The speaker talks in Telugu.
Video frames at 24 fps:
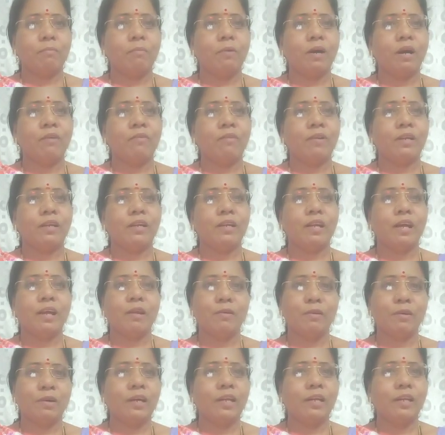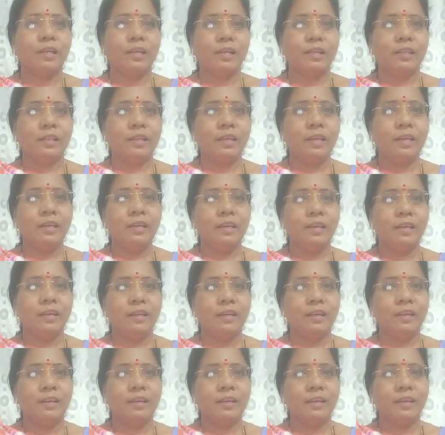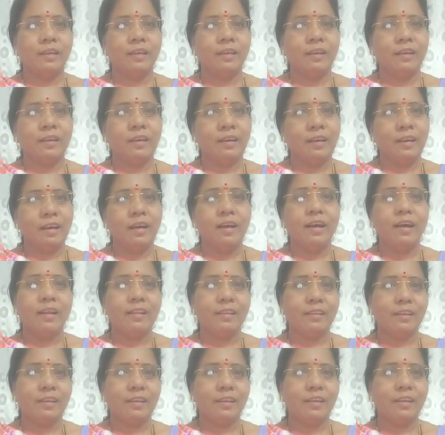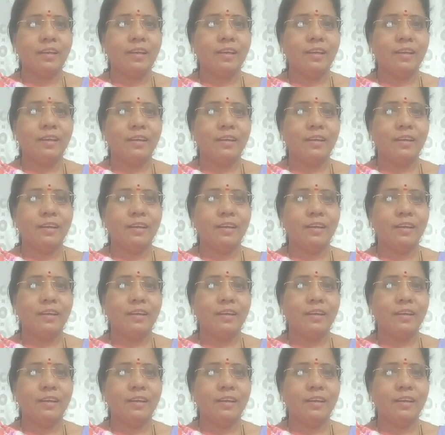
భావన నాలో కలిగింది అందుకని